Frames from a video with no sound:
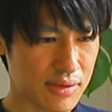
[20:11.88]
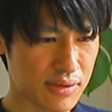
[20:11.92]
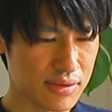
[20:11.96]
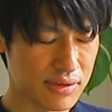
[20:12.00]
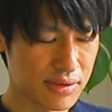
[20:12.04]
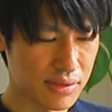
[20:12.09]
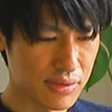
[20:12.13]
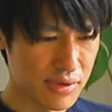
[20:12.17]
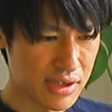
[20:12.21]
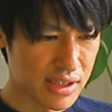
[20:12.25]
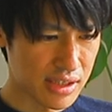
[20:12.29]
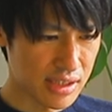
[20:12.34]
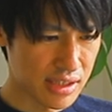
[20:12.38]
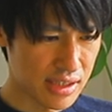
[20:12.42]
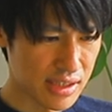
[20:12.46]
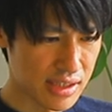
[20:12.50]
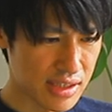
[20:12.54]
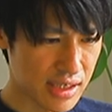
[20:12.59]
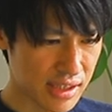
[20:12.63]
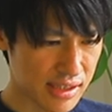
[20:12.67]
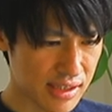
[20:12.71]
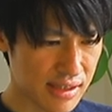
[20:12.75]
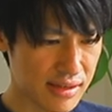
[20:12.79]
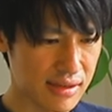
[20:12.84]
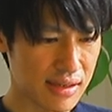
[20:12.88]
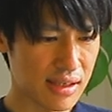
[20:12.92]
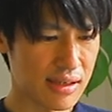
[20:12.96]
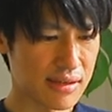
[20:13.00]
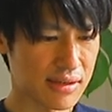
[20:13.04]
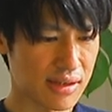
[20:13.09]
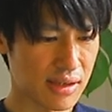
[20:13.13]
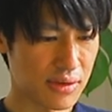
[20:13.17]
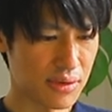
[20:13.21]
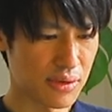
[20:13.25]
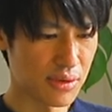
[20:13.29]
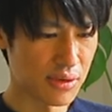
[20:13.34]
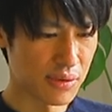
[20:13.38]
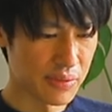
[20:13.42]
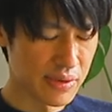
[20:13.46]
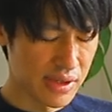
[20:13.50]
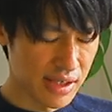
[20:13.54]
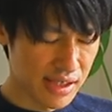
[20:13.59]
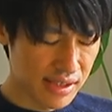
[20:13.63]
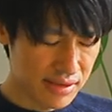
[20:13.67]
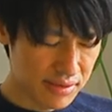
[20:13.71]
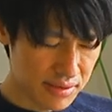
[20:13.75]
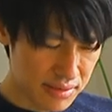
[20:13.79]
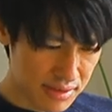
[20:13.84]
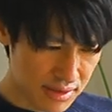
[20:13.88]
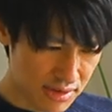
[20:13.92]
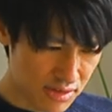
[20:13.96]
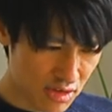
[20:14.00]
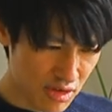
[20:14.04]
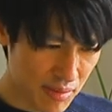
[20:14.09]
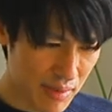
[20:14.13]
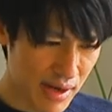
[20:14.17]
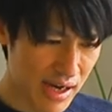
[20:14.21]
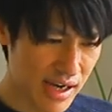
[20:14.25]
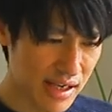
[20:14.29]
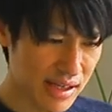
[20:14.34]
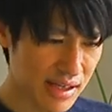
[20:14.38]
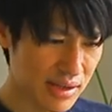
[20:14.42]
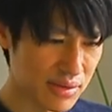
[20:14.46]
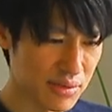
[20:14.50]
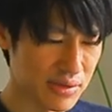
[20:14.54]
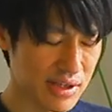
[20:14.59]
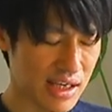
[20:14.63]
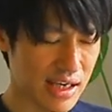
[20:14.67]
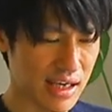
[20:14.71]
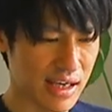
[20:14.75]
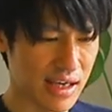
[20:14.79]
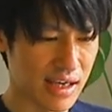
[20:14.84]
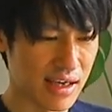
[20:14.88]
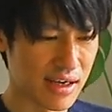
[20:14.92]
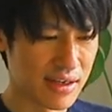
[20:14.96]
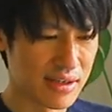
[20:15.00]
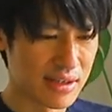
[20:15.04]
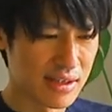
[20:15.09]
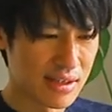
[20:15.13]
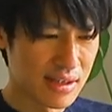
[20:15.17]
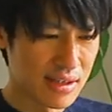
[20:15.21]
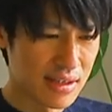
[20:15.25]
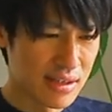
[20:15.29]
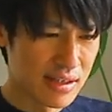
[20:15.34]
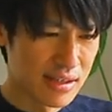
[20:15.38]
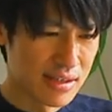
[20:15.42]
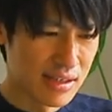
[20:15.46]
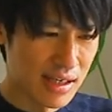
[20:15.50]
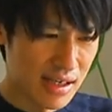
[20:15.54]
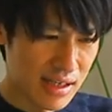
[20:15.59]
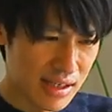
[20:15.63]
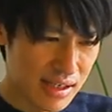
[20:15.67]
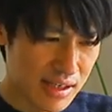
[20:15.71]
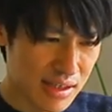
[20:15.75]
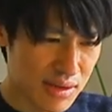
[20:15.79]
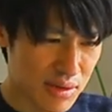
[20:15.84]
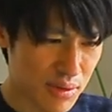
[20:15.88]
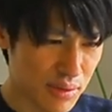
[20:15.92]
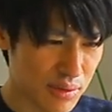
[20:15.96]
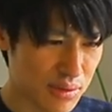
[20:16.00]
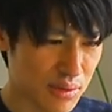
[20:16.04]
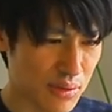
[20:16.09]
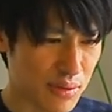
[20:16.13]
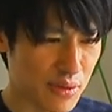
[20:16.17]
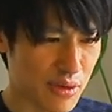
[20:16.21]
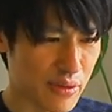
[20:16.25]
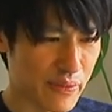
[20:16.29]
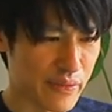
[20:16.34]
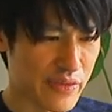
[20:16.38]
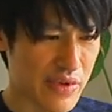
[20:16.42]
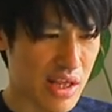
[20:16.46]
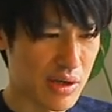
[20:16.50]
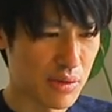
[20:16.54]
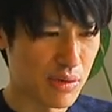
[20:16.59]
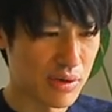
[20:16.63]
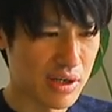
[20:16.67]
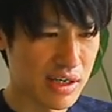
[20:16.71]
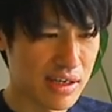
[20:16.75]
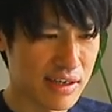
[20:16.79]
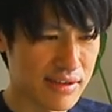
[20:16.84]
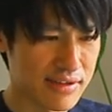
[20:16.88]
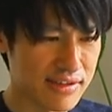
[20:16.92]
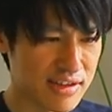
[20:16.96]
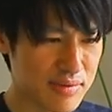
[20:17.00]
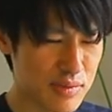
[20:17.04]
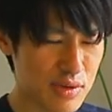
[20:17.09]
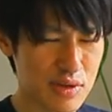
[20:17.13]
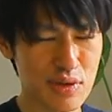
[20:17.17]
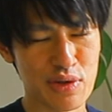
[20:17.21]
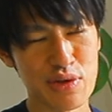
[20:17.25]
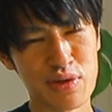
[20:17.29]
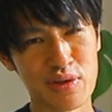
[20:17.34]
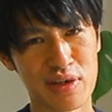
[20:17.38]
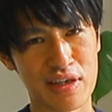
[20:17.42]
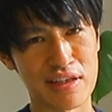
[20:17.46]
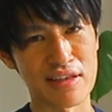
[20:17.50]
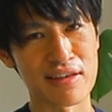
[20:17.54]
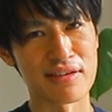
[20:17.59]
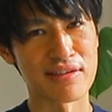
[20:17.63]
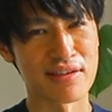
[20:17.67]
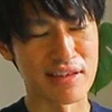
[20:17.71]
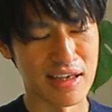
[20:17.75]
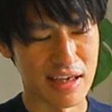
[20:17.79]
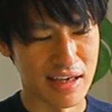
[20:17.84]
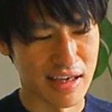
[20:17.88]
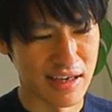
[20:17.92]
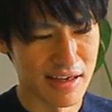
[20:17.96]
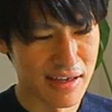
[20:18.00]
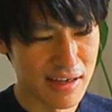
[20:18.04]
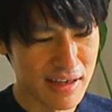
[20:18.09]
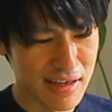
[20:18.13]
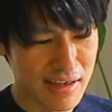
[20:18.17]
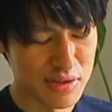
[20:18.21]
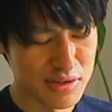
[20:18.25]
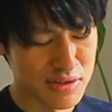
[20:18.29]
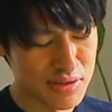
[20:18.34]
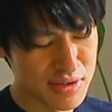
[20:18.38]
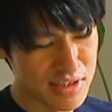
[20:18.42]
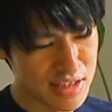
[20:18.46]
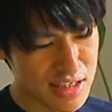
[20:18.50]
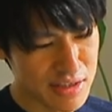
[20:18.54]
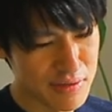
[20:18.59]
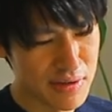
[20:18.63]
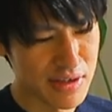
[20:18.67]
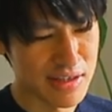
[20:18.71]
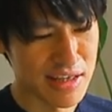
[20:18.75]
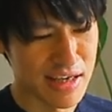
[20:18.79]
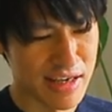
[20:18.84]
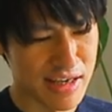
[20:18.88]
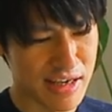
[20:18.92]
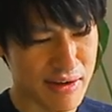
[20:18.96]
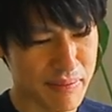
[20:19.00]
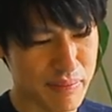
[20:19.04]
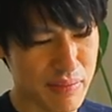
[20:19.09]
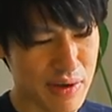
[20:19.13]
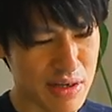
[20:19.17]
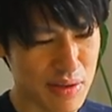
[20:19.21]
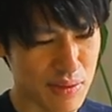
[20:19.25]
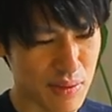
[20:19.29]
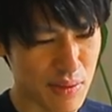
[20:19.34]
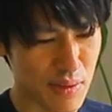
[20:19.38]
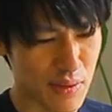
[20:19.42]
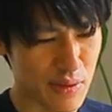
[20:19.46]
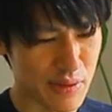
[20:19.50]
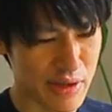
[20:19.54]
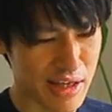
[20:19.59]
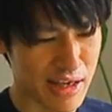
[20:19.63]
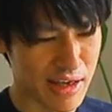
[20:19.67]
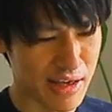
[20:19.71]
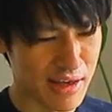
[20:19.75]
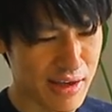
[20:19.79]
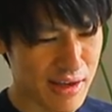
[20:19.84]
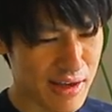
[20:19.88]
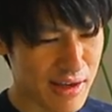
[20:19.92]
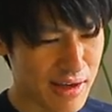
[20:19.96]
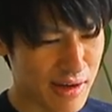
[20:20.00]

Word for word: すごいリーダー気質なんですけど、羊の前だとね、なんかちょっと猫化が進むというかですね、羊にはね、やっぱりこうね、